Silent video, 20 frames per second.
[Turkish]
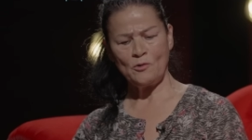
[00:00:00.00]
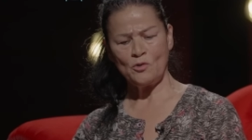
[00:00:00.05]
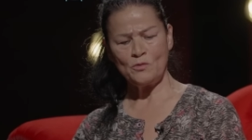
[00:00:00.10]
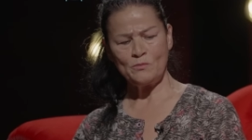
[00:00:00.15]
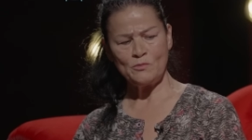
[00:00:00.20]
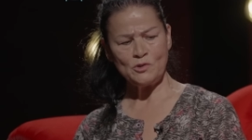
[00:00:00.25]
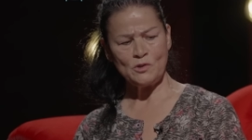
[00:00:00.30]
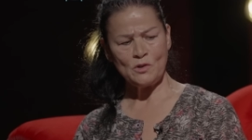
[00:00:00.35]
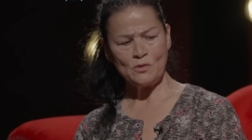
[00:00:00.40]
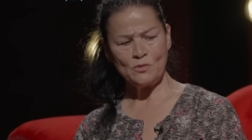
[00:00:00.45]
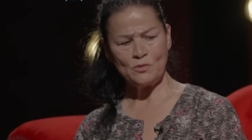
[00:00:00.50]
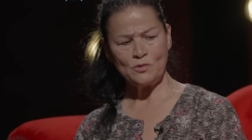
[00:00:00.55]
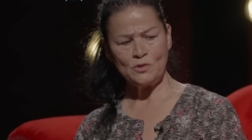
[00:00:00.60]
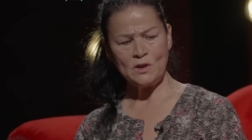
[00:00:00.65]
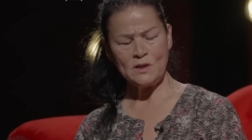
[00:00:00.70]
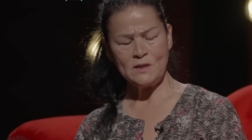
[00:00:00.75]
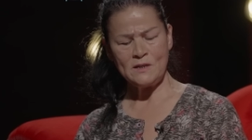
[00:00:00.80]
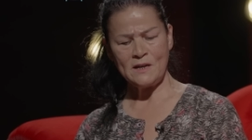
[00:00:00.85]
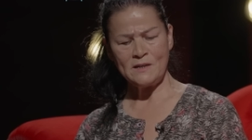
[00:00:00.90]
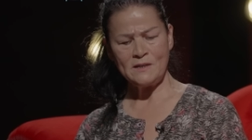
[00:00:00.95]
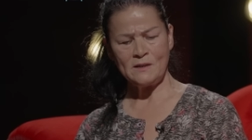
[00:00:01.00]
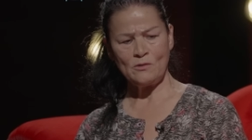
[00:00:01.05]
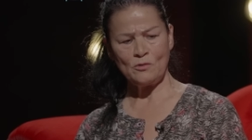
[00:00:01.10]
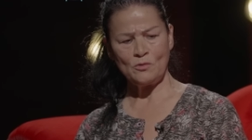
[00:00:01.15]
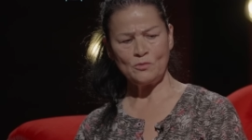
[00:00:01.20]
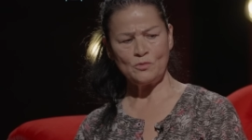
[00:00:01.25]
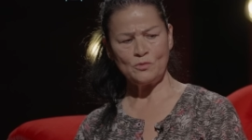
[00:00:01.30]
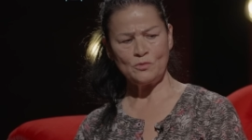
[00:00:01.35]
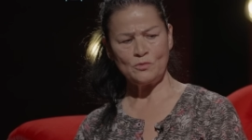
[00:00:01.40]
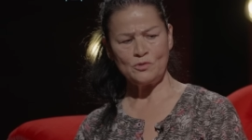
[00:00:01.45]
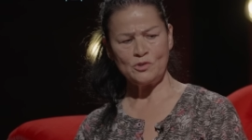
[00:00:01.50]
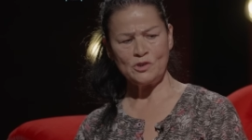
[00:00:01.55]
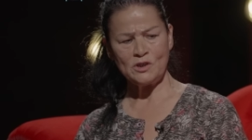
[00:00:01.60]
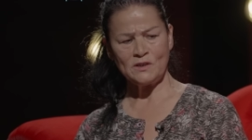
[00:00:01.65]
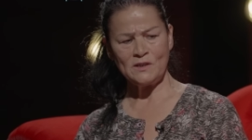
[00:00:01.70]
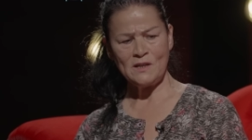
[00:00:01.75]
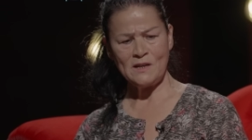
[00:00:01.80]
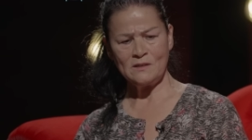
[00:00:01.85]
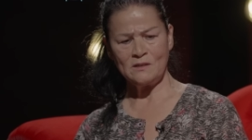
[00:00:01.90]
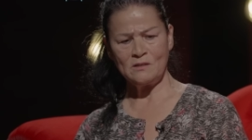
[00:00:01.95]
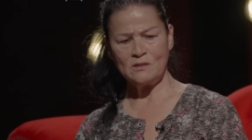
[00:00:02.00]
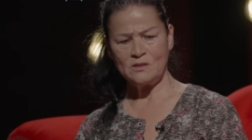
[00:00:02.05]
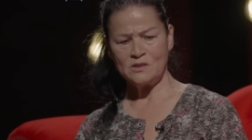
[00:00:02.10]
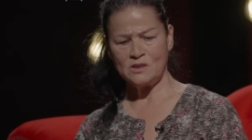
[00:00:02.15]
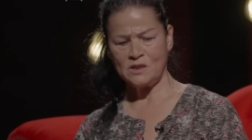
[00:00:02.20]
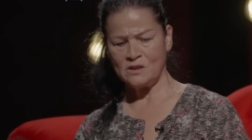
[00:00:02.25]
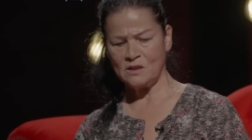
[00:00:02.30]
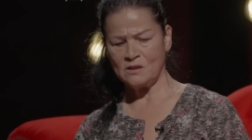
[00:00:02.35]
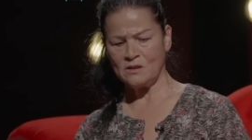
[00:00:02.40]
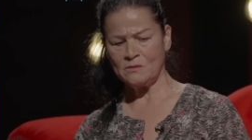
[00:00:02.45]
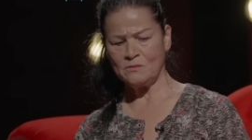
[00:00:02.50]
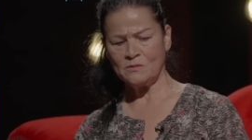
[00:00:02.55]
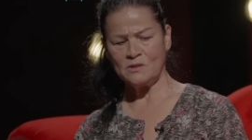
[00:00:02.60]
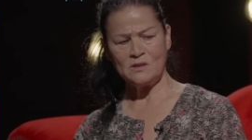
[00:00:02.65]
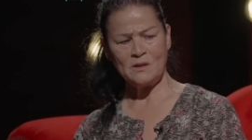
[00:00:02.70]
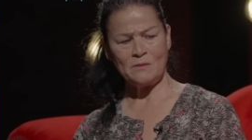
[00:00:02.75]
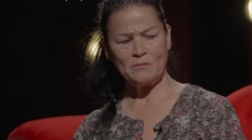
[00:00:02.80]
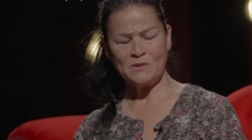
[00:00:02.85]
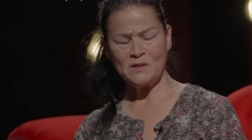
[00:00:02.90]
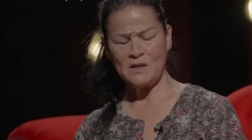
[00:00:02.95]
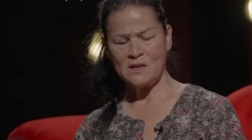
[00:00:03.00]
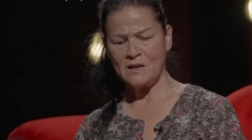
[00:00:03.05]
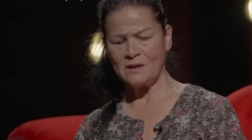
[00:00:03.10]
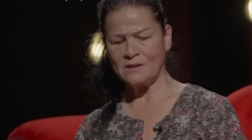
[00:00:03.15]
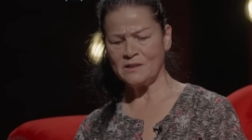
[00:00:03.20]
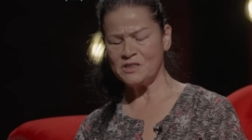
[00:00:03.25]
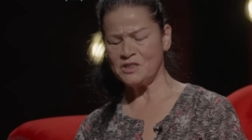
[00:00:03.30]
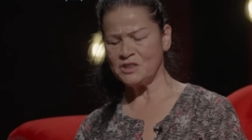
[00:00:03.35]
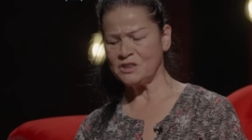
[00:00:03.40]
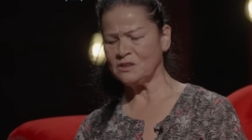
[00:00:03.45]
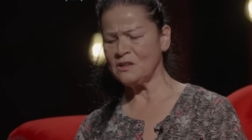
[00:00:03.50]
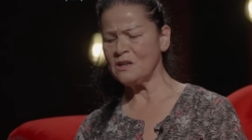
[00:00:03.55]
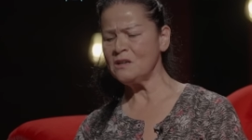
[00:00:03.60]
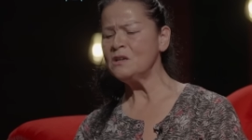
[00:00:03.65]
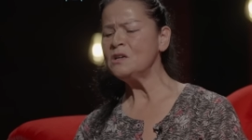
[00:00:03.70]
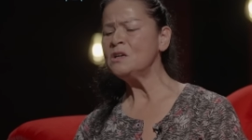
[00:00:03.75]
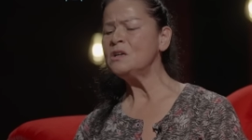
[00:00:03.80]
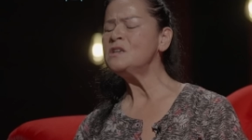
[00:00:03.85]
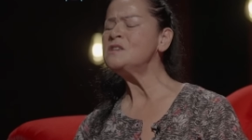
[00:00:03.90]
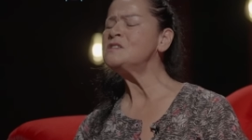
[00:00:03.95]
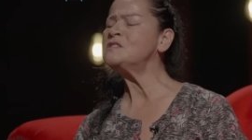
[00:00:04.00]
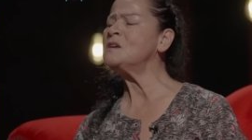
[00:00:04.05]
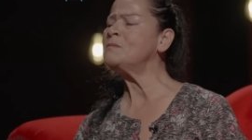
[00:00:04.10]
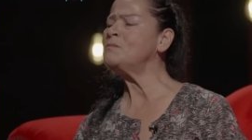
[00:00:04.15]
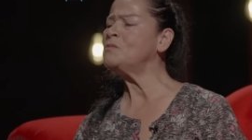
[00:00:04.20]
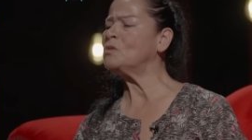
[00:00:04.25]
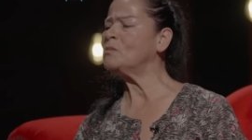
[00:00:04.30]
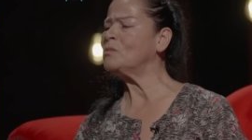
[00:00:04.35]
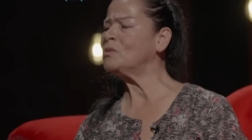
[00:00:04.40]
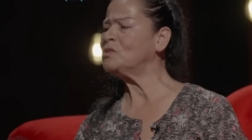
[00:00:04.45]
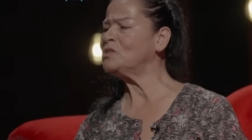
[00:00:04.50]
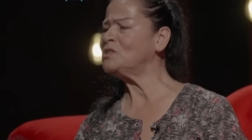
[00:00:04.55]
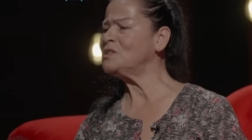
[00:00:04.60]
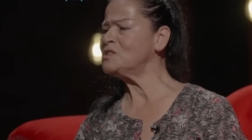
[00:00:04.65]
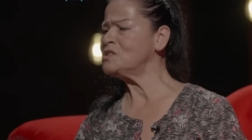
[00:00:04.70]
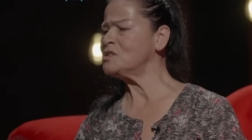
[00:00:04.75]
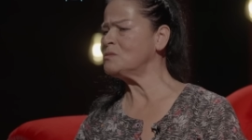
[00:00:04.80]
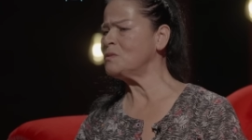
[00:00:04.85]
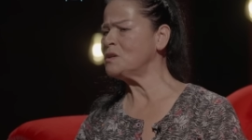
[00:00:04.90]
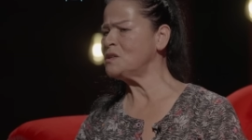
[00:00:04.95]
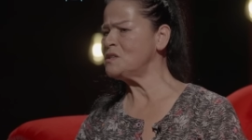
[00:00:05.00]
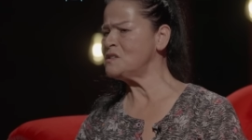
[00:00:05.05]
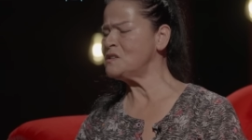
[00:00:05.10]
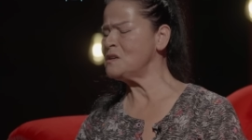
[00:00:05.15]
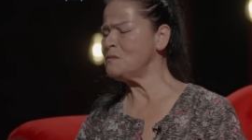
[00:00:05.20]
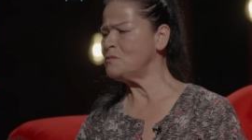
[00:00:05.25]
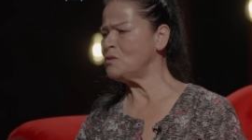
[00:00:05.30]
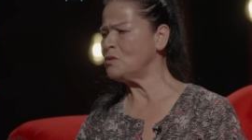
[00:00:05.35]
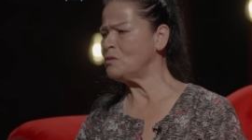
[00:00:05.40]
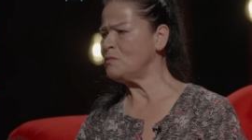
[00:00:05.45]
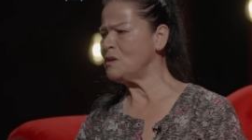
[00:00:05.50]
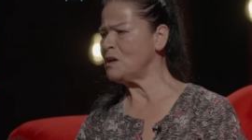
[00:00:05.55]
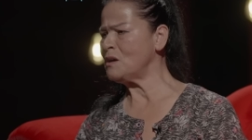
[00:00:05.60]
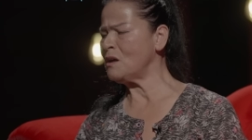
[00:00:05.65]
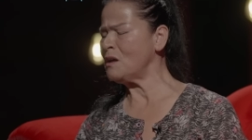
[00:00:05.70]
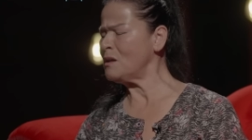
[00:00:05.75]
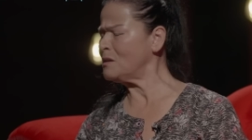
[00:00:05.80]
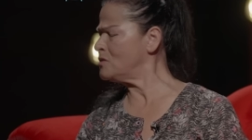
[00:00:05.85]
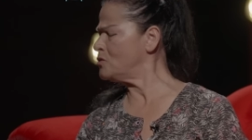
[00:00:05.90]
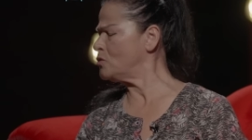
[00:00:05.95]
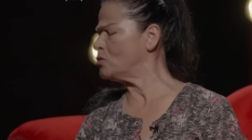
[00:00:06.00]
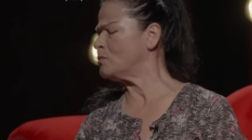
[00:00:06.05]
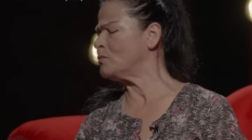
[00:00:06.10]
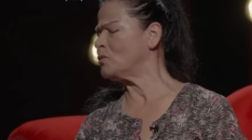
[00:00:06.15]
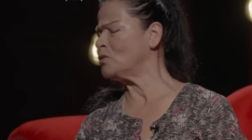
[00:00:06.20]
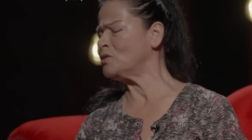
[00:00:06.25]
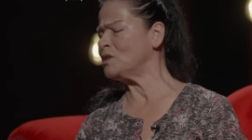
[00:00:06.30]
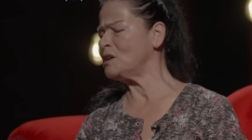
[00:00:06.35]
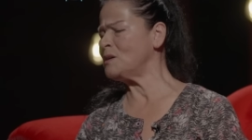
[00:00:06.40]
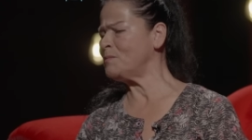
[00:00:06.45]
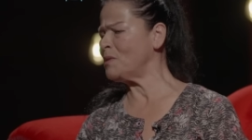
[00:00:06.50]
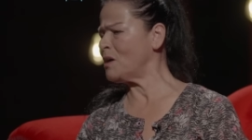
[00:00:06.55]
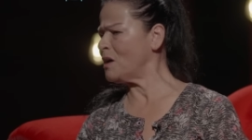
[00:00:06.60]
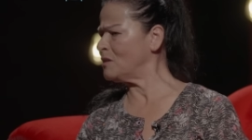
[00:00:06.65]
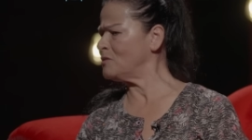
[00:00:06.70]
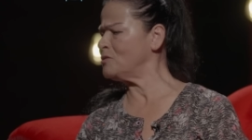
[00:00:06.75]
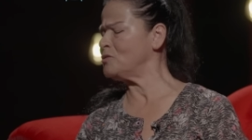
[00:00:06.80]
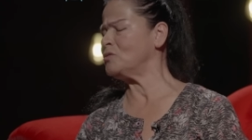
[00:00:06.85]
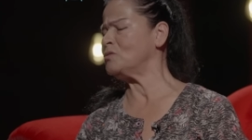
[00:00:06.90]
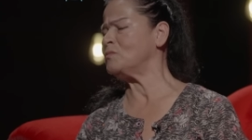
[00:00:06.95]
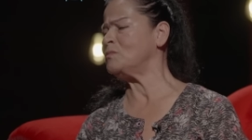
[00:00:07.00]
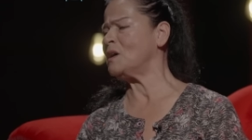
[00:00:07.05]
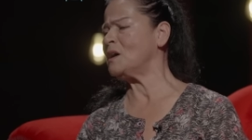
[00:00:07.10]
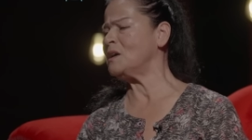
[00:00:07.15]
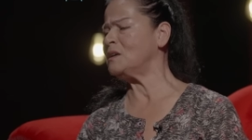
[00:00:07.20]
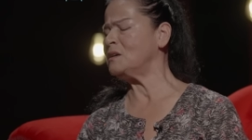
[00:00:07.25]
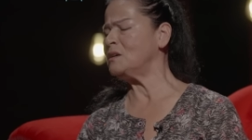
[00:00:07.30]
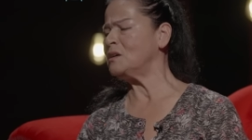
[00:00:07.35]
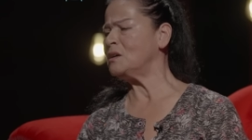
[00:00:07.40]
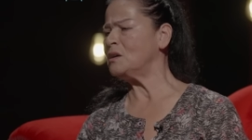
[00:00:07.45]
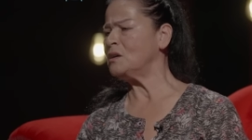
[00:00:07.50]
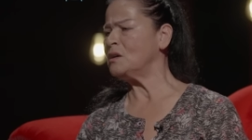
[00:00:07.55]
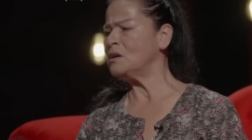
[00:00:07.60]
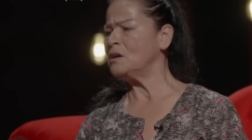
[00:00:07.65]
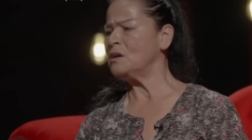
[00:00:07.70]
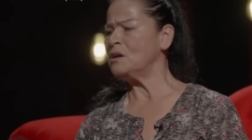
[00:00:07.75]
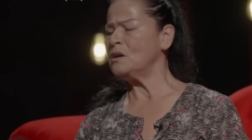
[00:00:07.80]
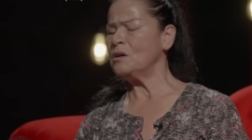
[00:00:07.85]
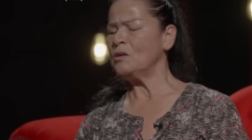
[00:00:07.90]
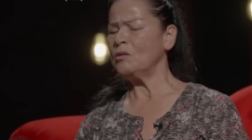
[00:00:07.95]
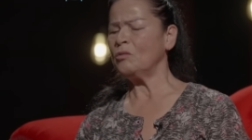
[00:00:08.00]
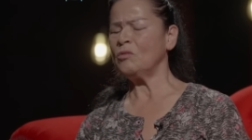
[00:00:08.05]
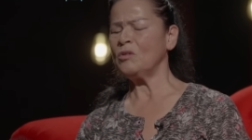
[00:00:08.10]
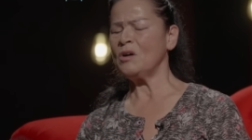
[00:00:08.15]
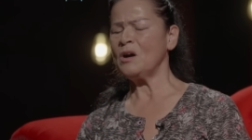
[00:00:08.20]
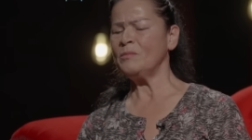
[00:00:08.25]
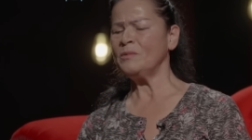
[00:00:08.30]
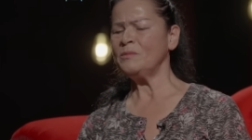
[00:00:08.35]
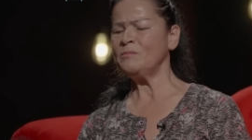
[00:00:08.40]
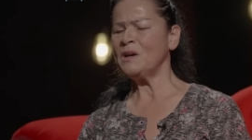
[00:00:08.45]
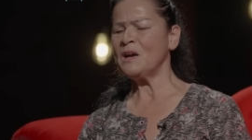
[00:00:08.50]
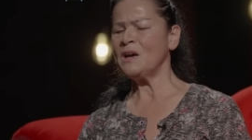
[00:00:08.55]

koymuşlar ortaya yan yana oturtacaklar da işte takıl gınamına yakacaklar. İstemiyorum odadan çıkmak istemiyorum ya ağlıyorum orada hep ağlıyorum yani. O abim